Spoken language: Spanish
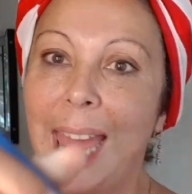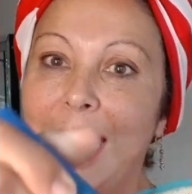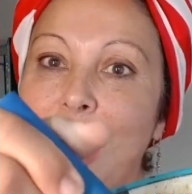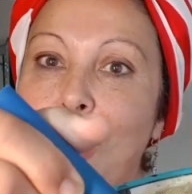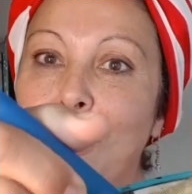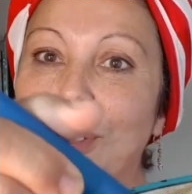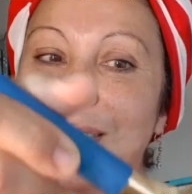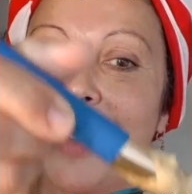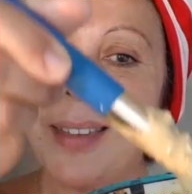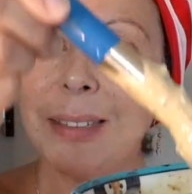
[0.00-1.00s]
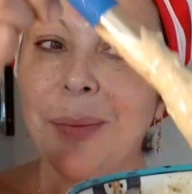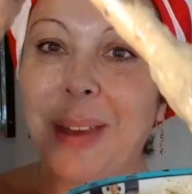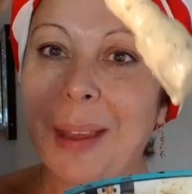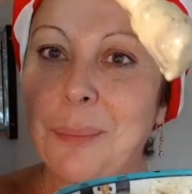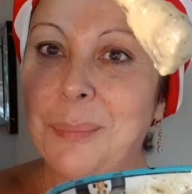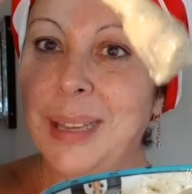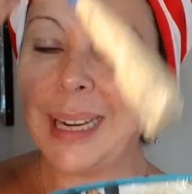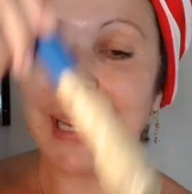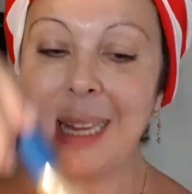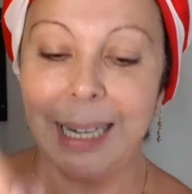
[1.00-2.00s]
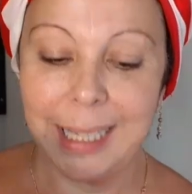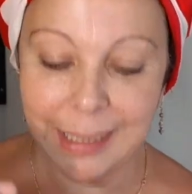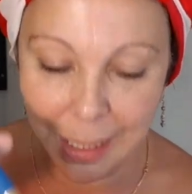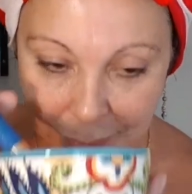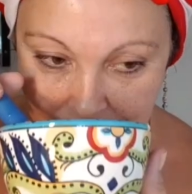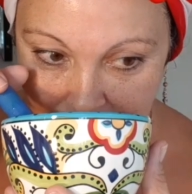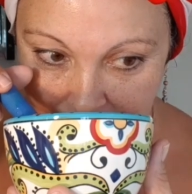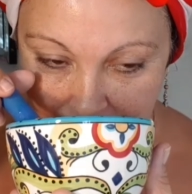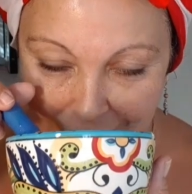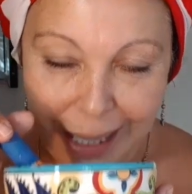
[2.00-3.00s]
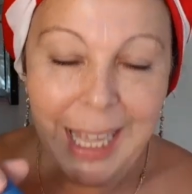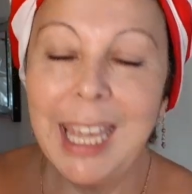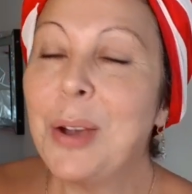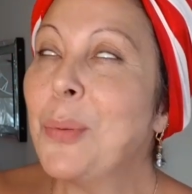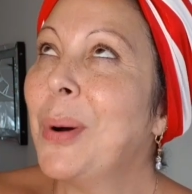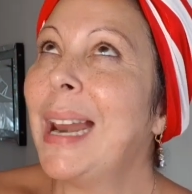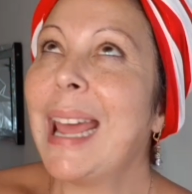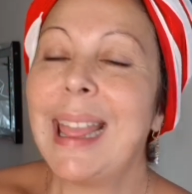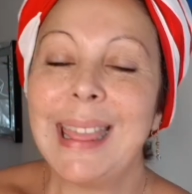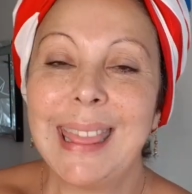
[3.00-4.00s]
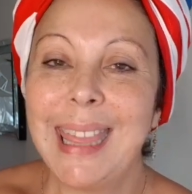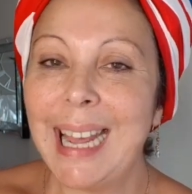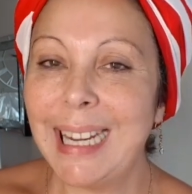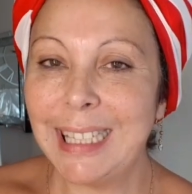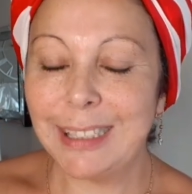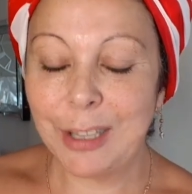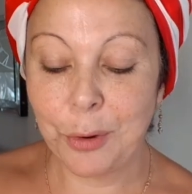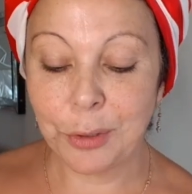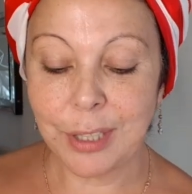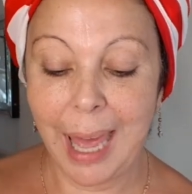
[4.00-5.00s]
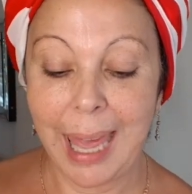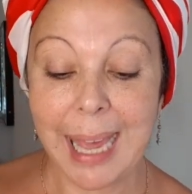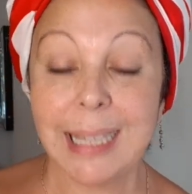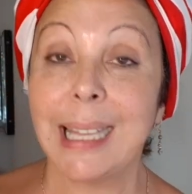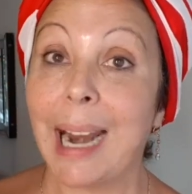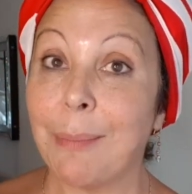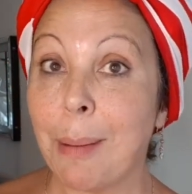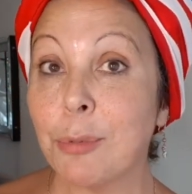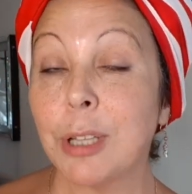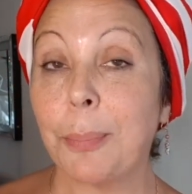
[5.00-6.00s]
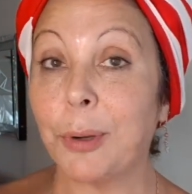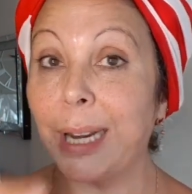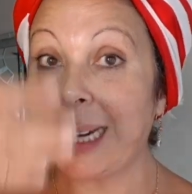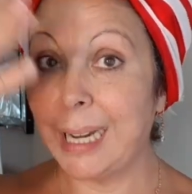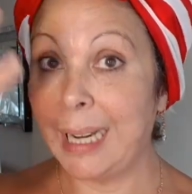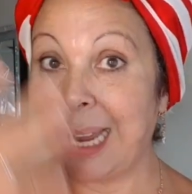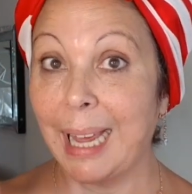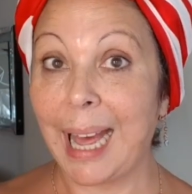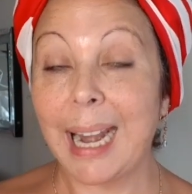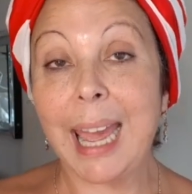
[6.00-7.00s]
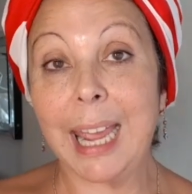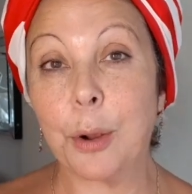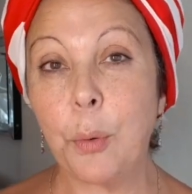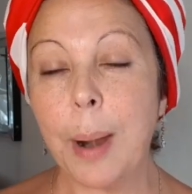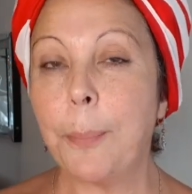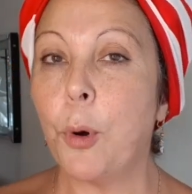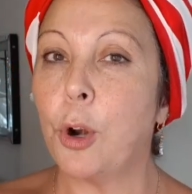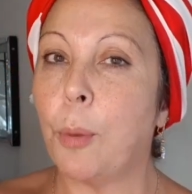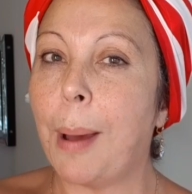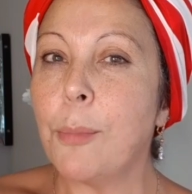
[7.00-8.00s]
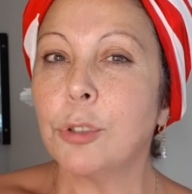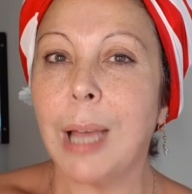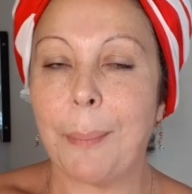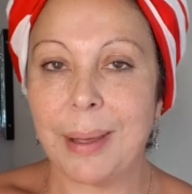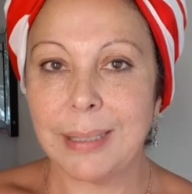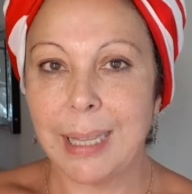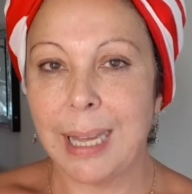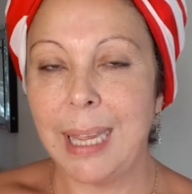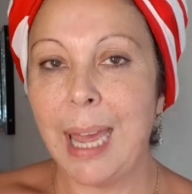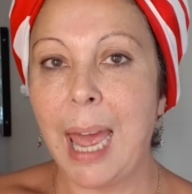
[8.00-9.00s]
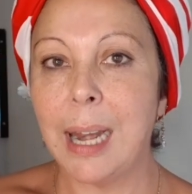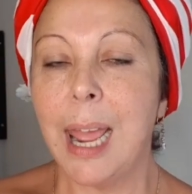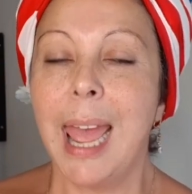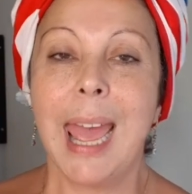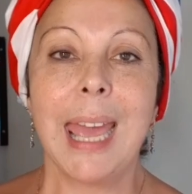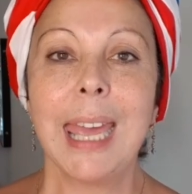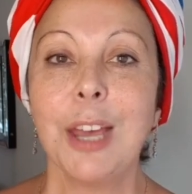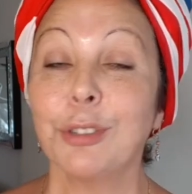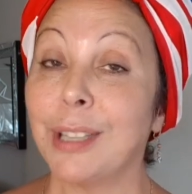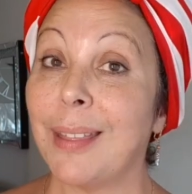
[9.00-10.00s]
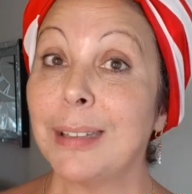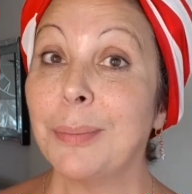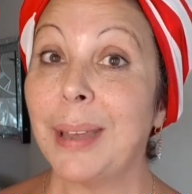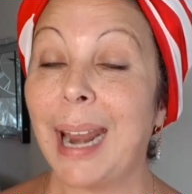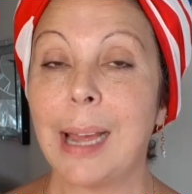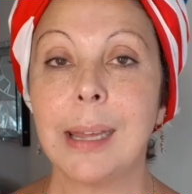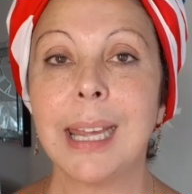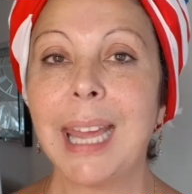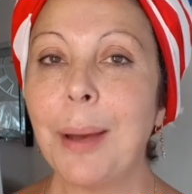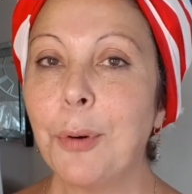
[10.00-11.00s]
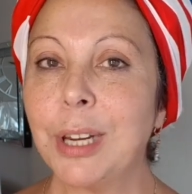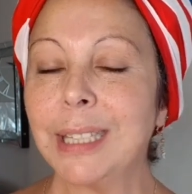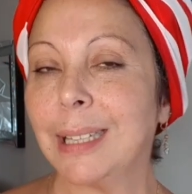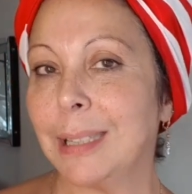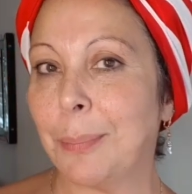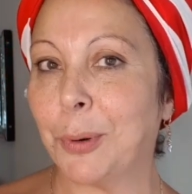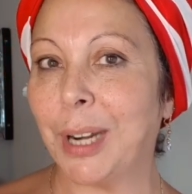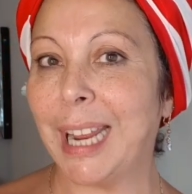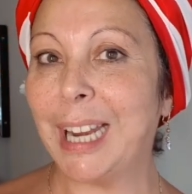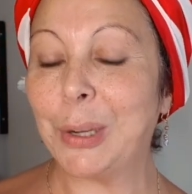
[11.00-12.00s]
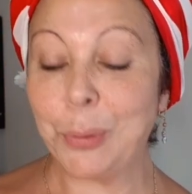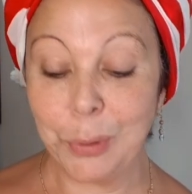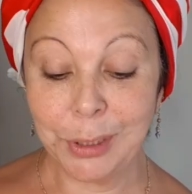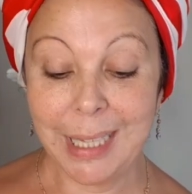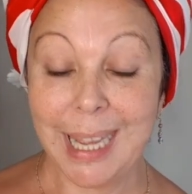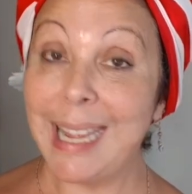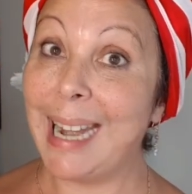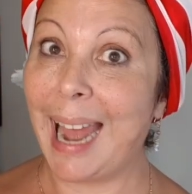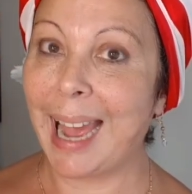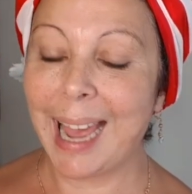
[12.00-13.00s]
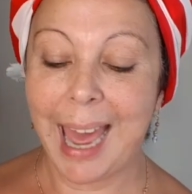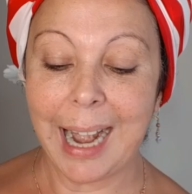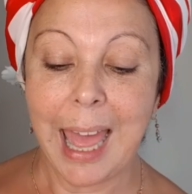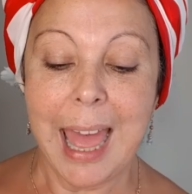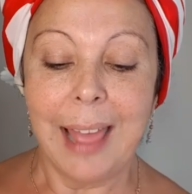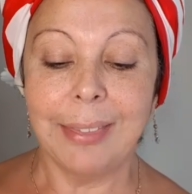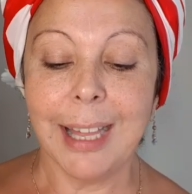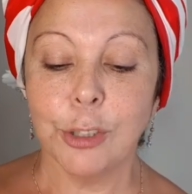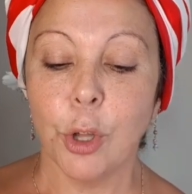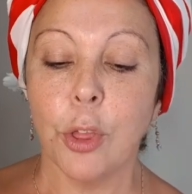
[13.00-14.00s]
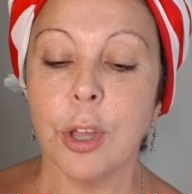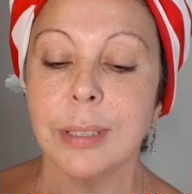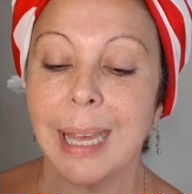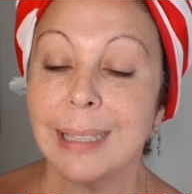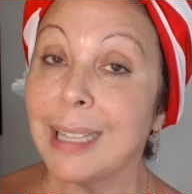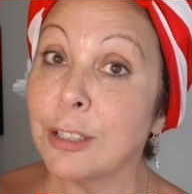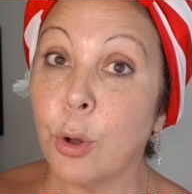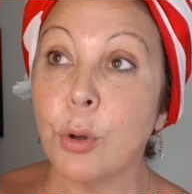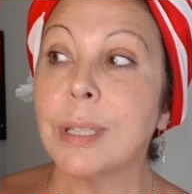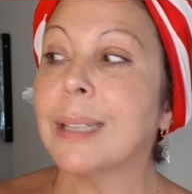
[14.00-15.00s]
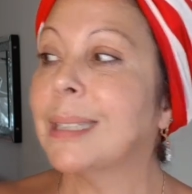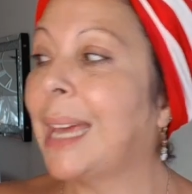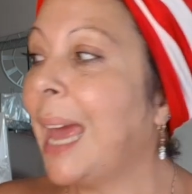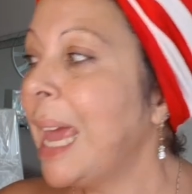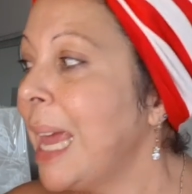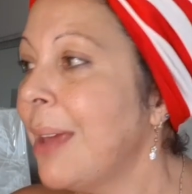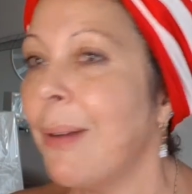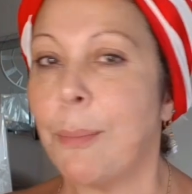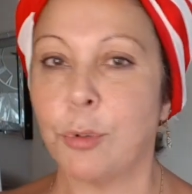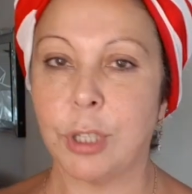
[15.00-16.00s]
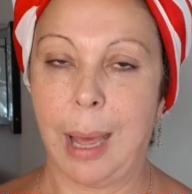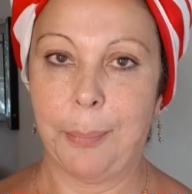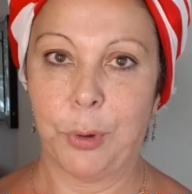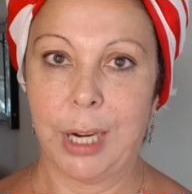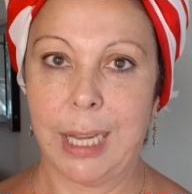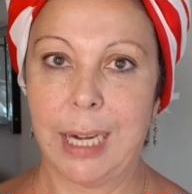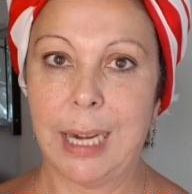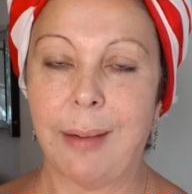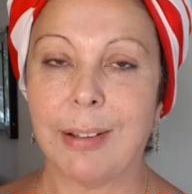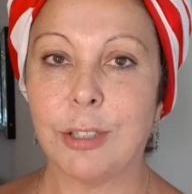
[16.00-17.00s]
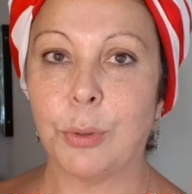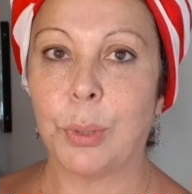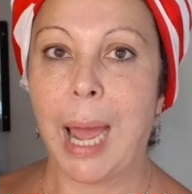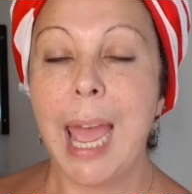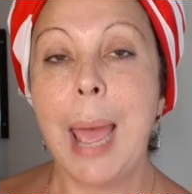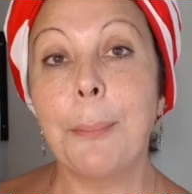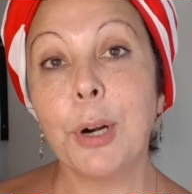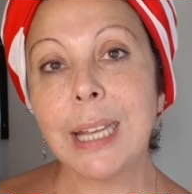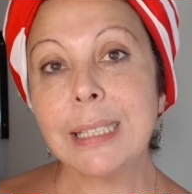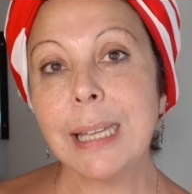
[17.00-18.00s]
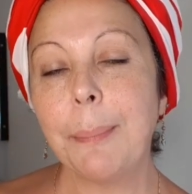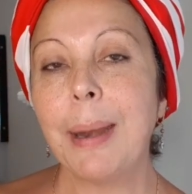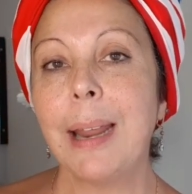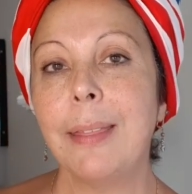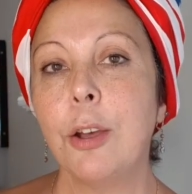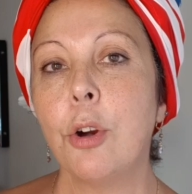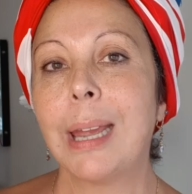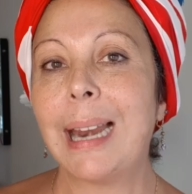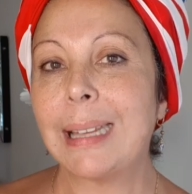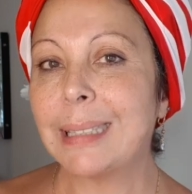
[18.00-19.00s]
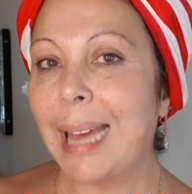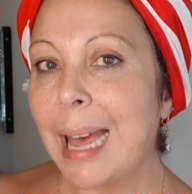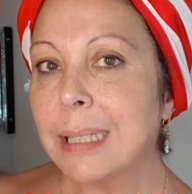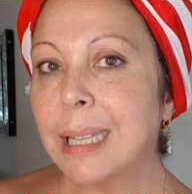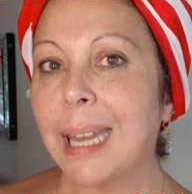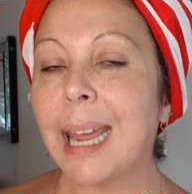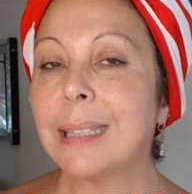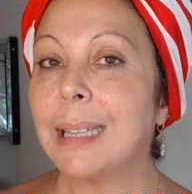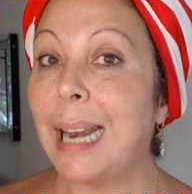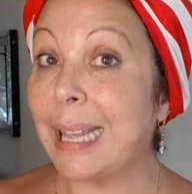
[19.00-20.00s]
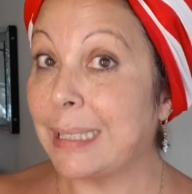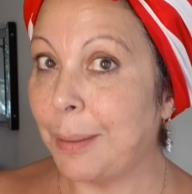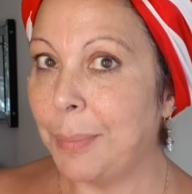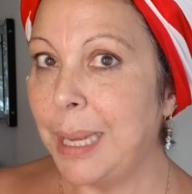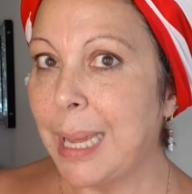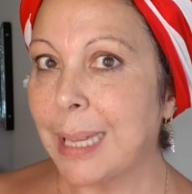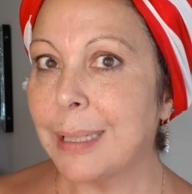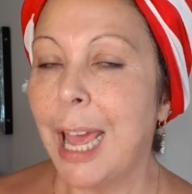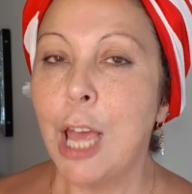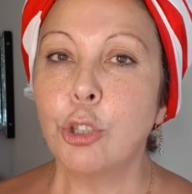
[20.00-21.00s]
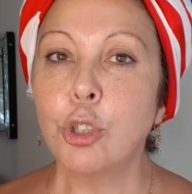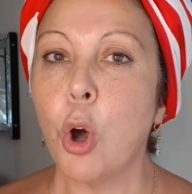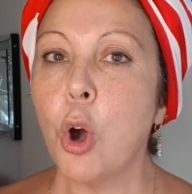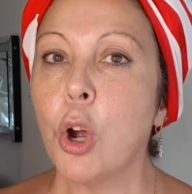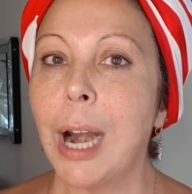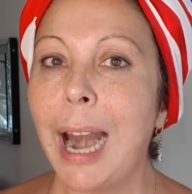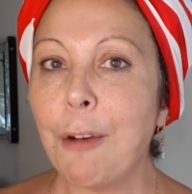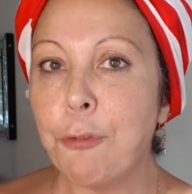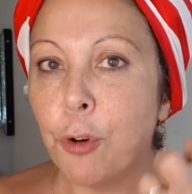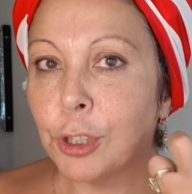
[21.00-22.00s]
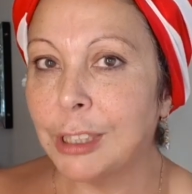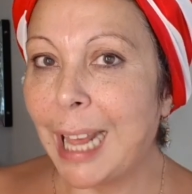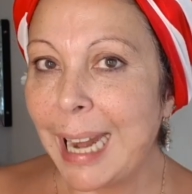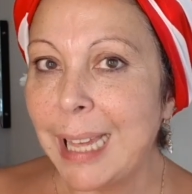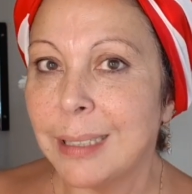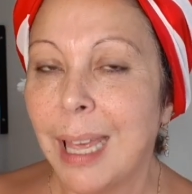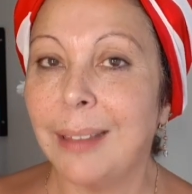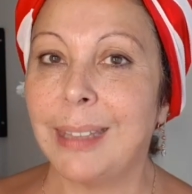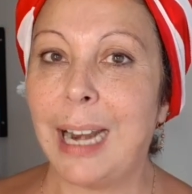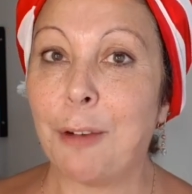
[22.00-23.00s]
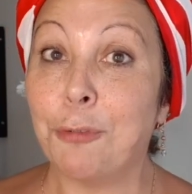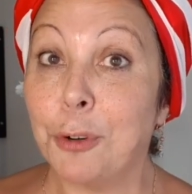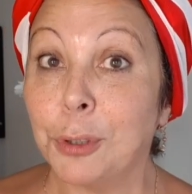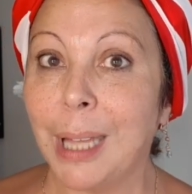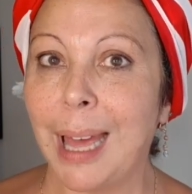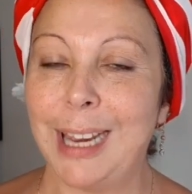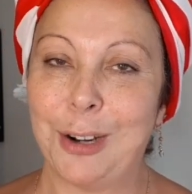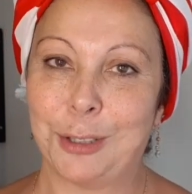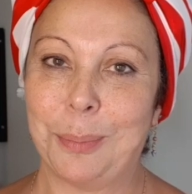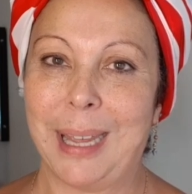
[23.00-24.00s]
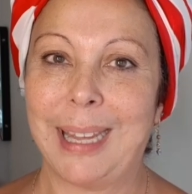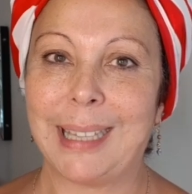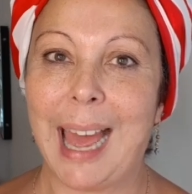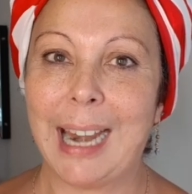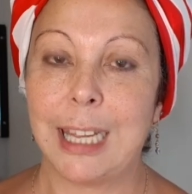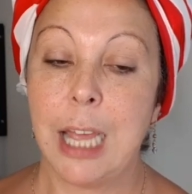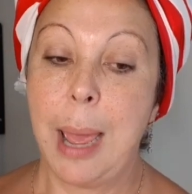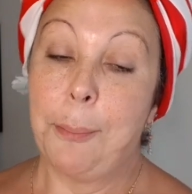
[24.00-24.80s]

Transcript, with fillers: Y como ustedes ven, miren qué linda y huele deliciosa. Esta la vamos a poner en la cara, el cuerpo, vamos a masajear y ustedes verán qué bonita se pone el cuti y la cara de todas estas cosas que íbamos a poner en la basura. Porque siempre les digo que las cáscaras, las semillas son la fortaleza de la fruta y los vegetales.